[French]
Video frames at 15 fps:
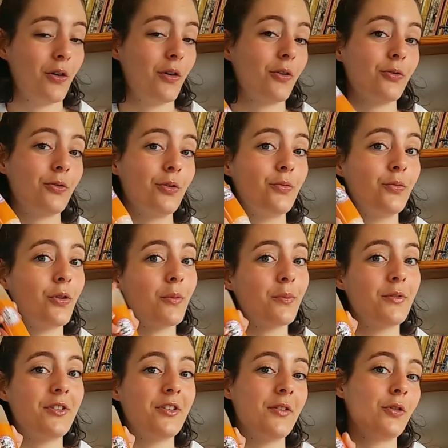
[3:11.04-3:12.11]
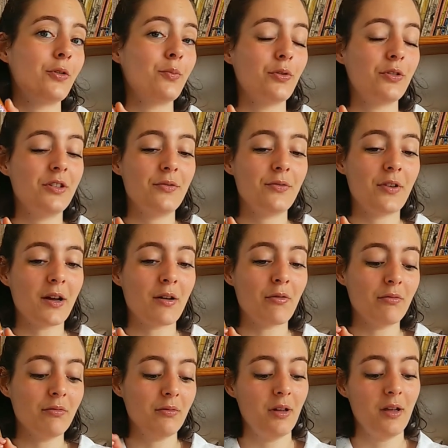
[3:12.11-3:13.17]
Ensuite, vous remplissez votre petit
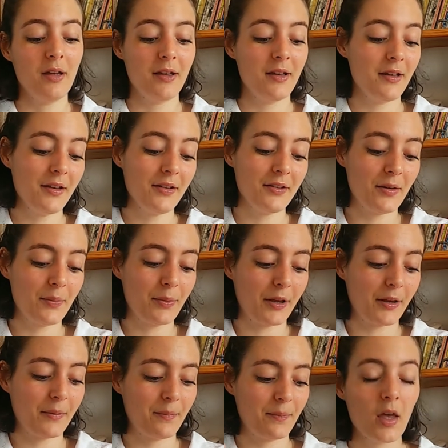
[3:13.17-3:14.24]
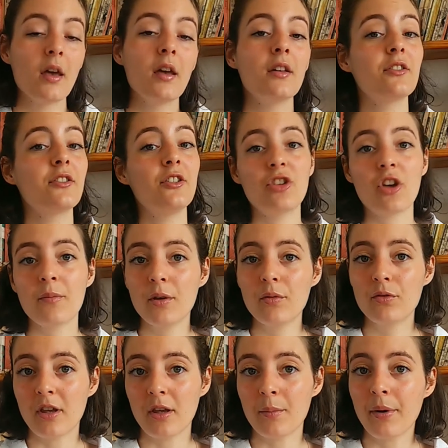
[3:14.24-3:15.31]
flacon et c'est prêt. Si jamais
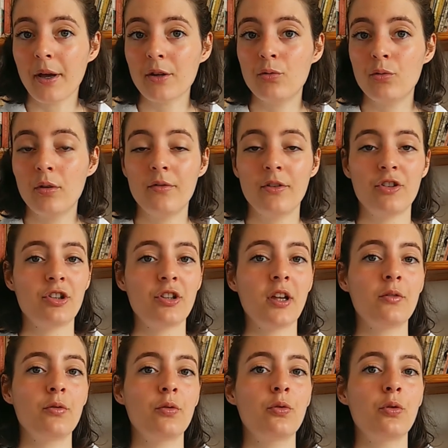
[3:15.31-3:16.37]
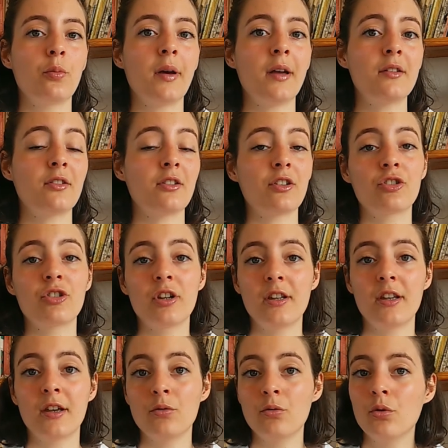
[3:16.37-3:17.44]
vous n'avez pas d'huile végétale de tomate, sachez
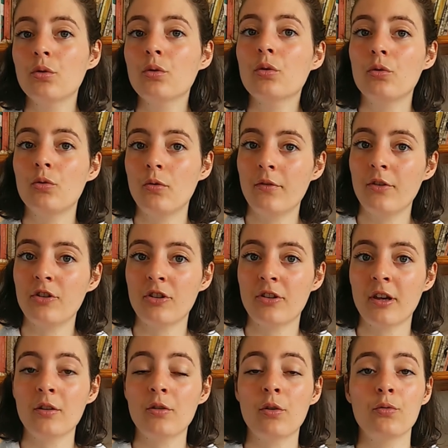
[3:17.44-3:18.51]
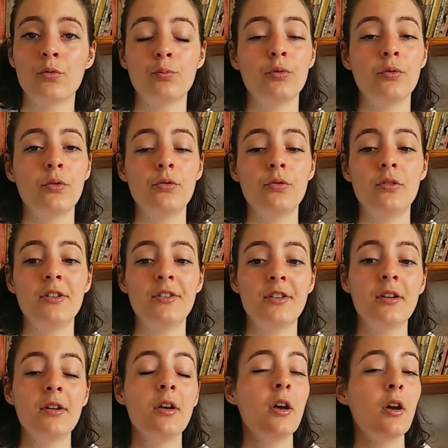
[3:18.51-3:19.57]
qu'il y a d'autres huiles végétales que vous pouvez
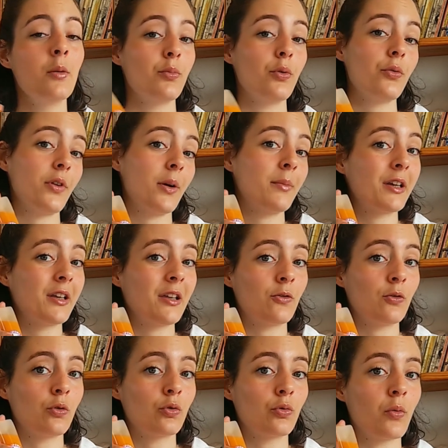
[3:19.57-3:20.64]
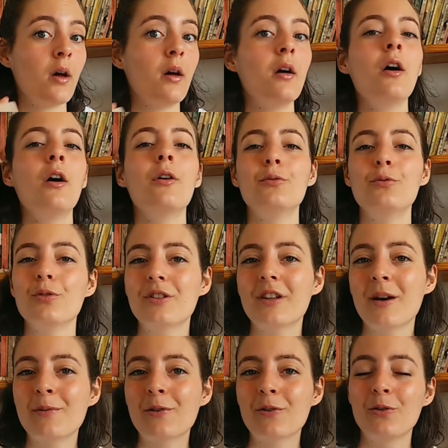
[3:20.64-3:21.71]
utiliser pour fabriquer ce soin,
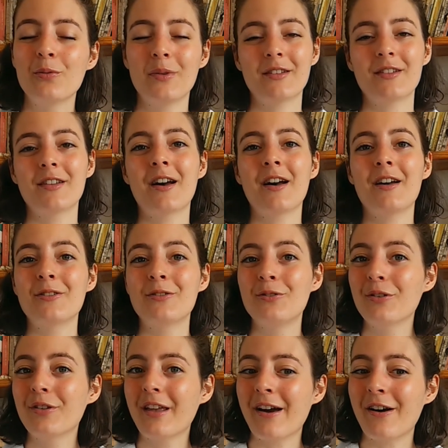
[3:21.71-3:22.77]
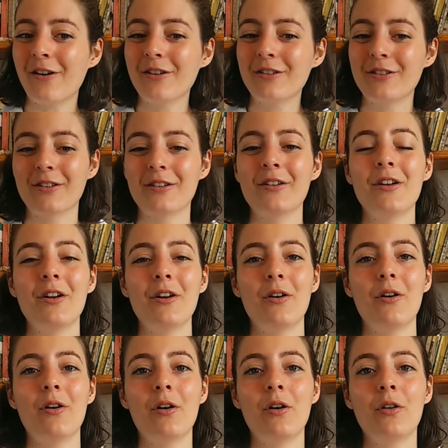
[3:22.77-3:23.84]
notamment le macérat de carotte.
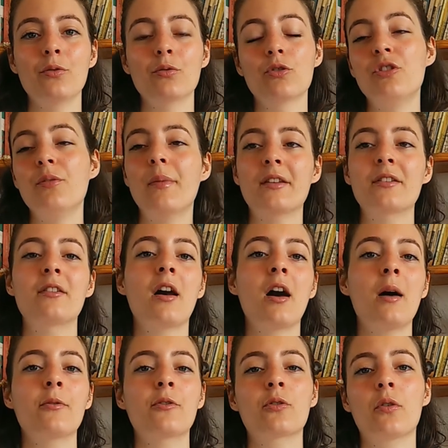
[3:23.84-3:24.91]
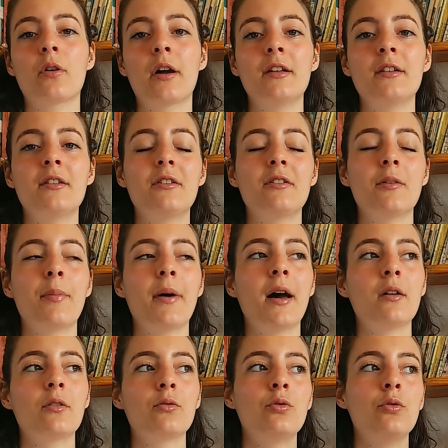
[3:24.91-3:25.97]
Euh, donc je dis macérat parce qu'en réalité c'est
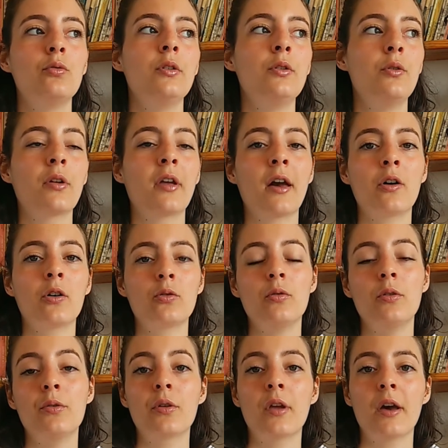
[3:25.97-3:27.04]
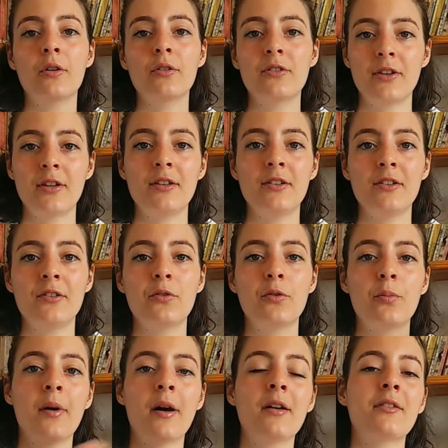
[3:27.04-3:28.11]
pas de l'huile de carotte, l'huile de carotte ça
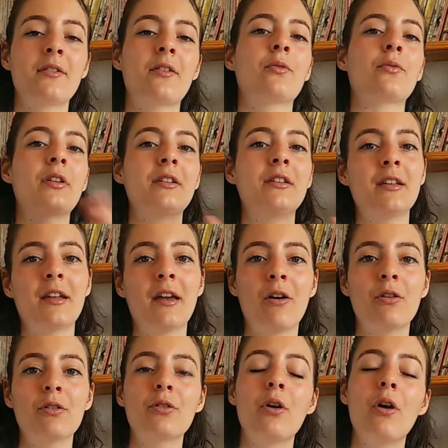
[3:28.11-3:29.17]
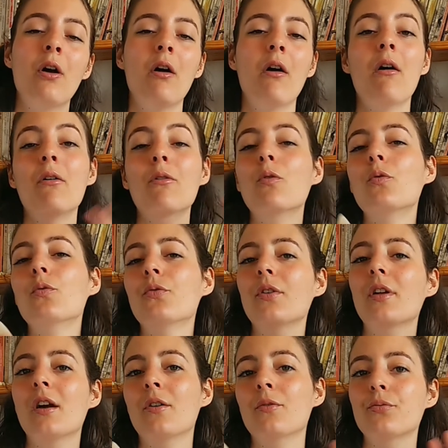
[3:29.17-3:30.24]
n'existe pas, c'est en fait des carottes qu'on
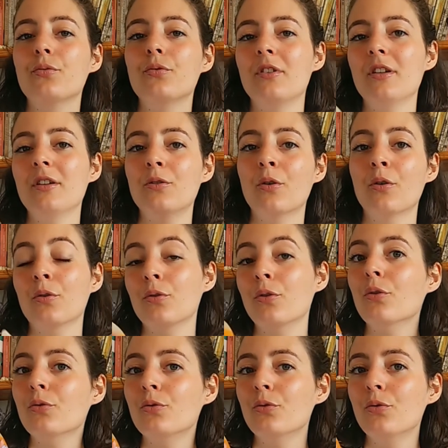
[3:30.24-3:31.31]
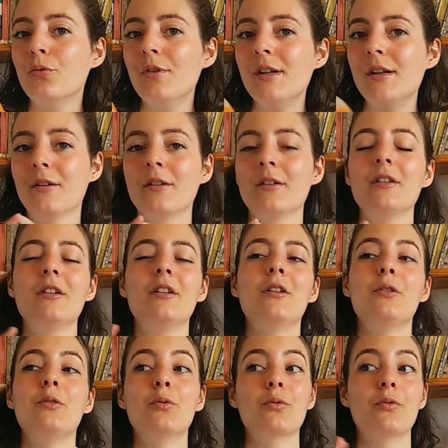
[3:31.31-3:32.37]
fait infuser dans, dans de l'huile.
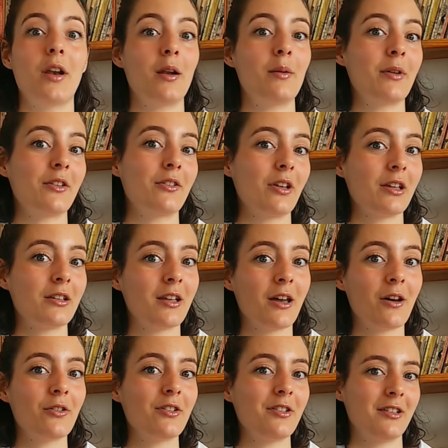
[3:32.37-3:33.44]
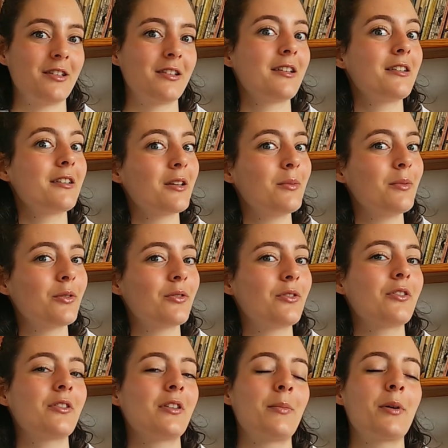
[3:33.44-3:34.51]
Donc voilà, le masala de carotte, c'est très très bien
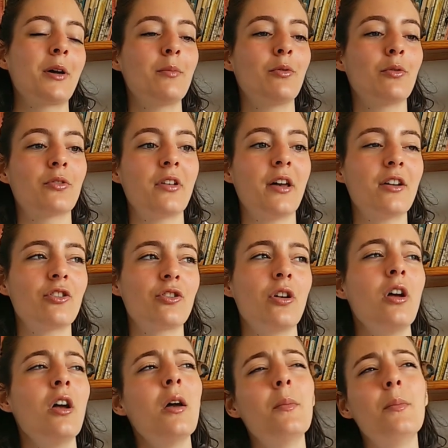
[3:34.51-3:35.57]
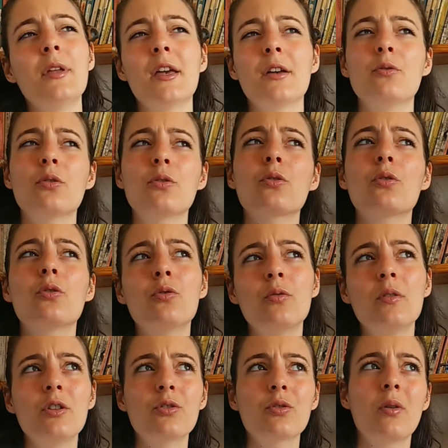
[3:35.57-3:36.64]
aussi en après-bronzage. Mais il y a d'autres
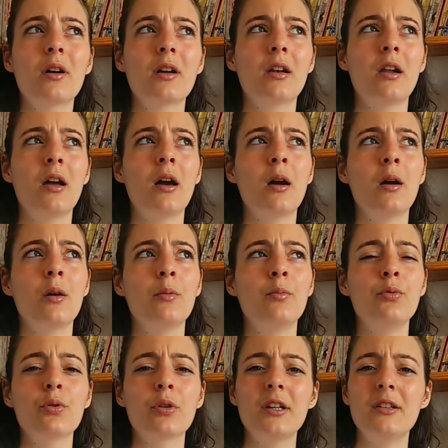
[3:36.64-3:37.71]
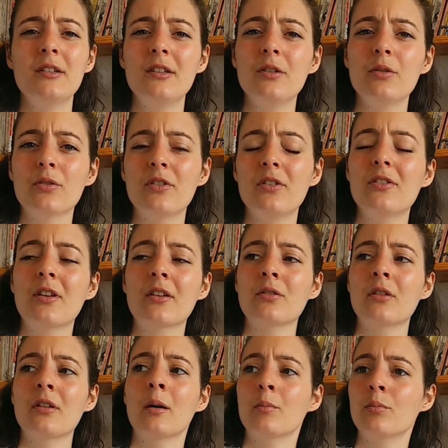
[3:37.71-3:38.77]
huiles, je crois que la buriti aussi, ça
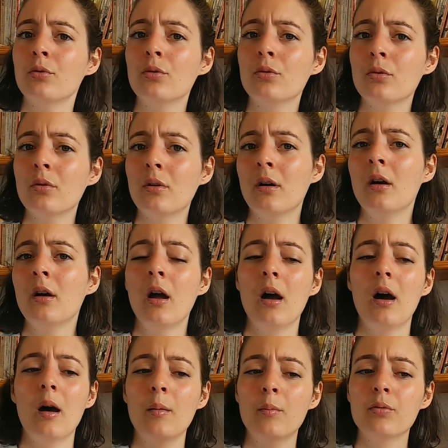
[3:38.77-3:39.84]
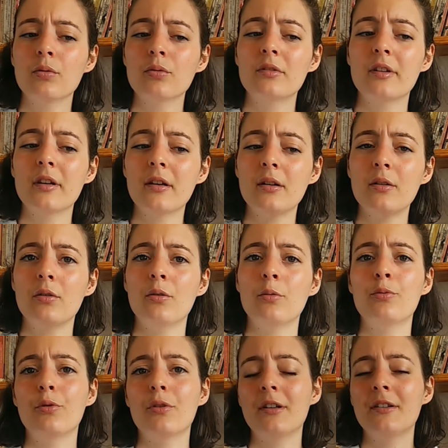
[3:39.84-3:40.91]
donne un bon, un bon teint euh,
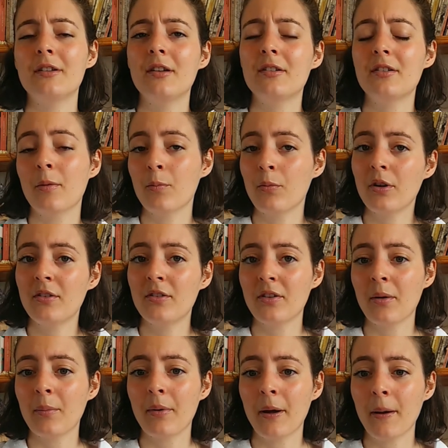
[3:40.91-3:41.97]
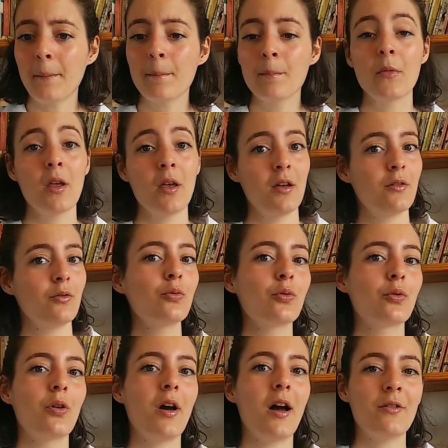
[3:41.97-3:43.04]
pour l'été, ça peut être sympa.
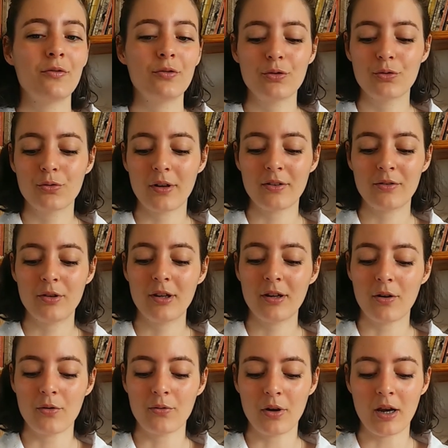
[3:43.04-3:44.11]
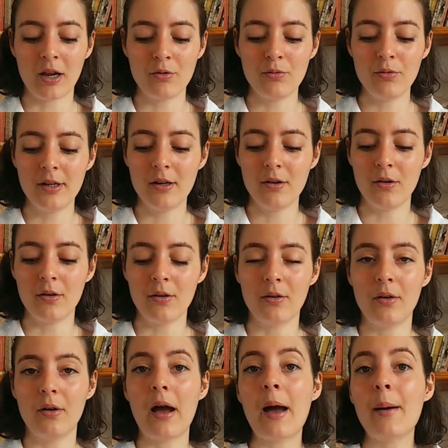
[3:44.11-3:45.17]
Donc euh, à vous de choisir euh, voilà l'huile
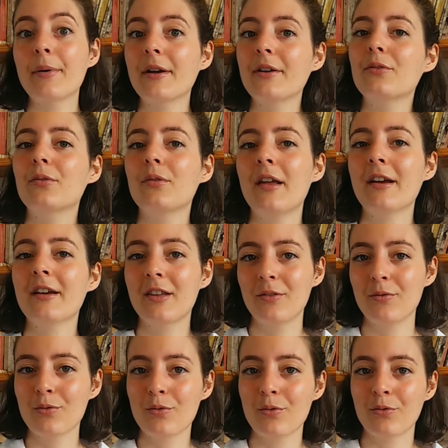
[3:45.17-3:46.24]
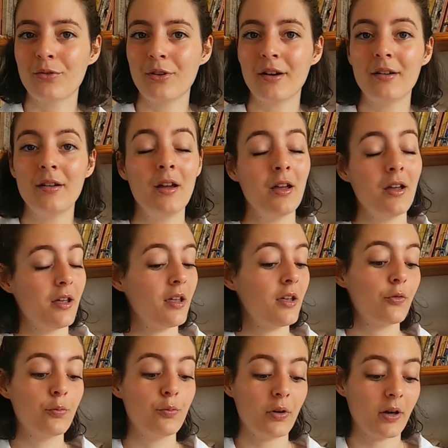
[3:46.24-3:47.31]
après solaire qui vous convient et
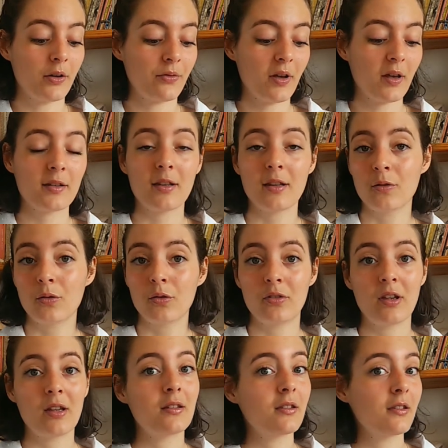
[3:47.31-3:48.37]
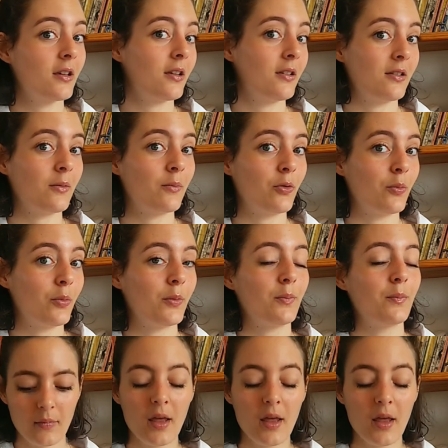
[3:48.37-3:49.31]
vous pourrez faire cette recette très simplement.